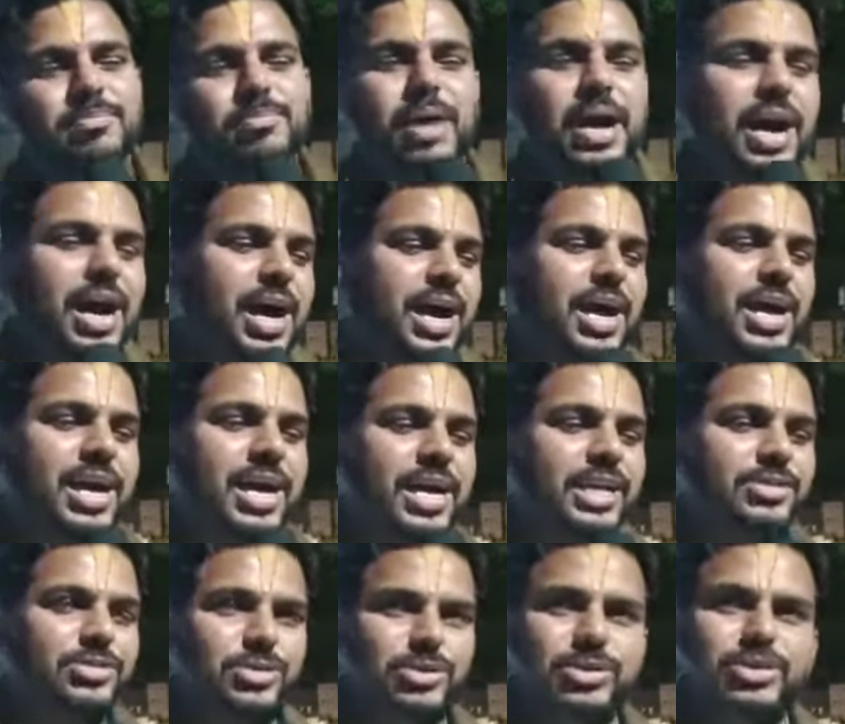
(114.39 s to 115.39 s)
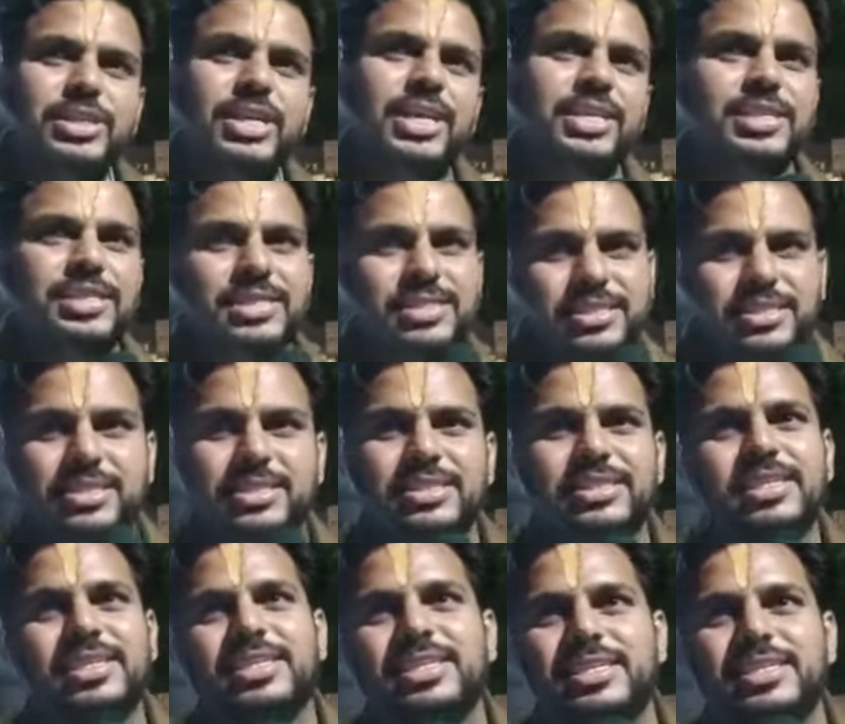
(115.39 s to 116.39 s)
भानु
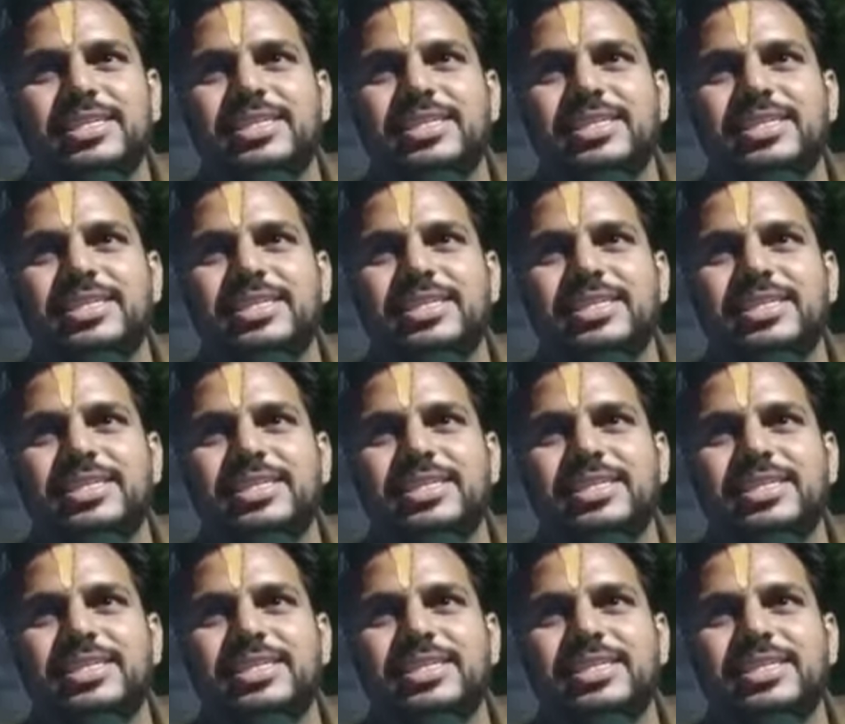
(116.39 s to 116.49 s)
नंदनी